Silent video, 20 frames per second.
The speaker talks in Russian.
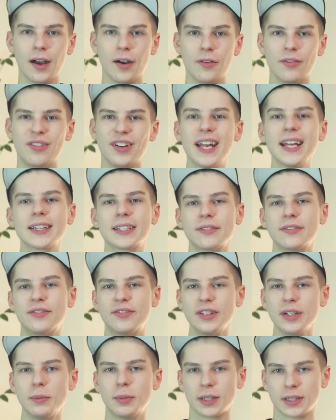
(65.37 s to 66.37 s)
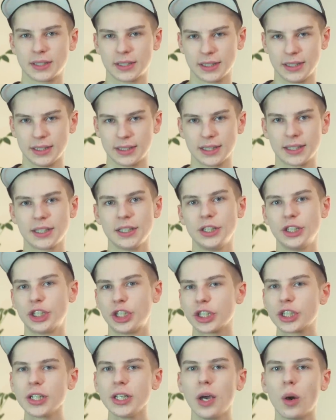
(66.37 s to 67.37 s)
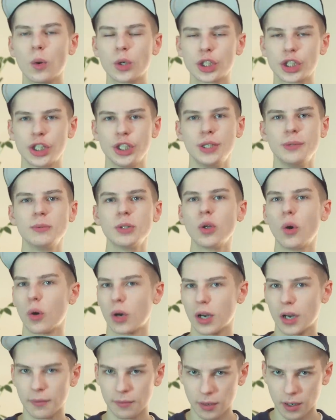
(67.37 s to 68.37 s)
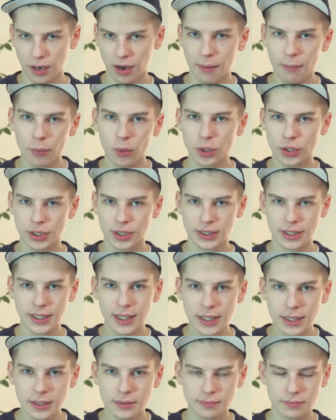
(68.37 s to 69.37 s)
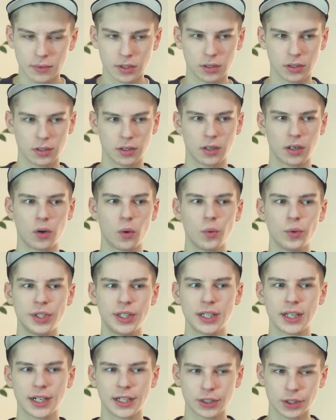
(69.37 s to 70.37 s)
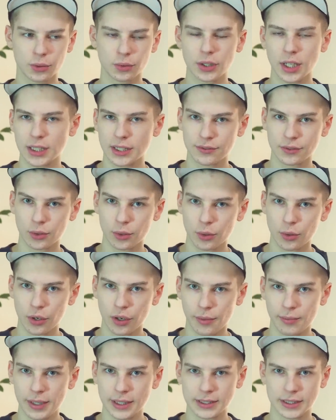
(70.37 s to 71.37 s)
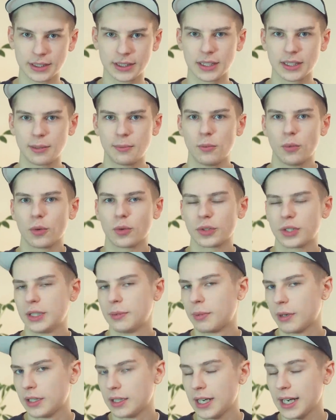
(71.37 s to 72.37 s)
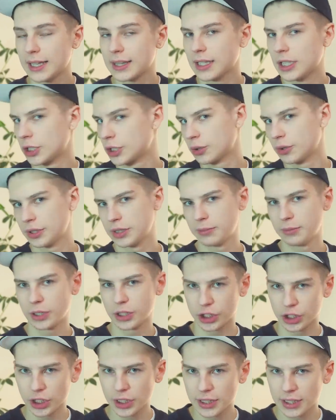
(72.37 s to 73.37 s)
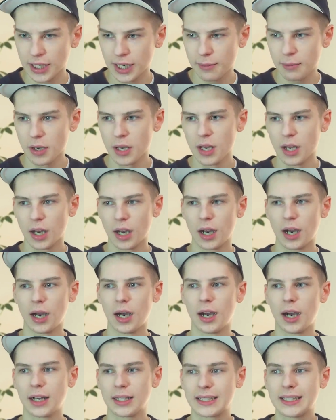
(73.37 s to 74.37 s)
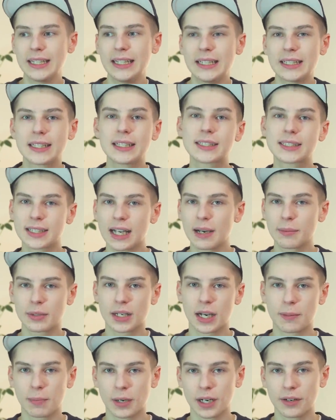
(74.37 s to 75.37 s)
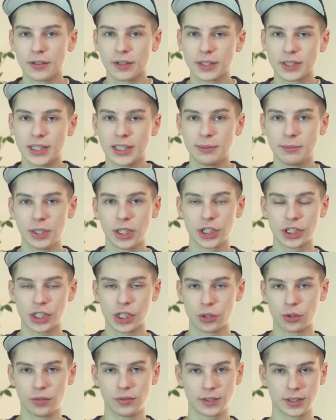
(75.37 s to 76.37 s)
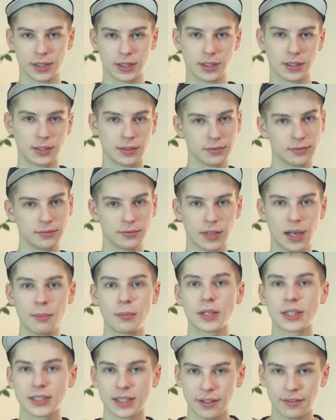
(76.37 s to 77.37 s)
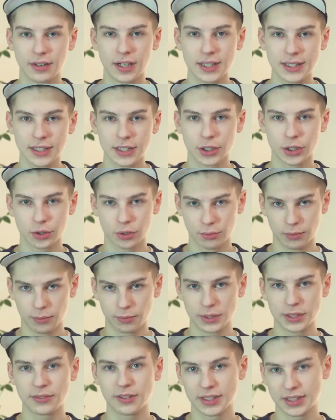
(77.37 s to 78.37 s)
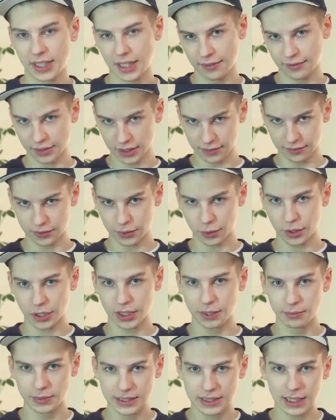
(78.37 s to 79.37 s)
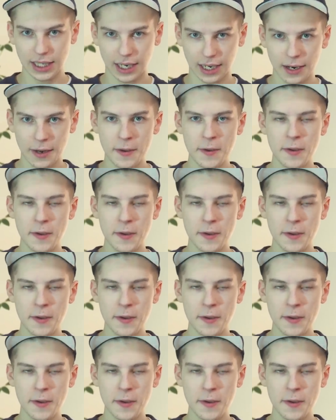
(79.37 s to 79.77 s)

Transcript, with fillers: Вариантов выбраться из этой нищеты очень немного. Работы нет, э, уехать куда-то в другое место тебя там могут не принять, на что тебе жить там, э, да и ты сам, как правило, не имеешь какого-то образования, чтобы быть востребованным в других местах.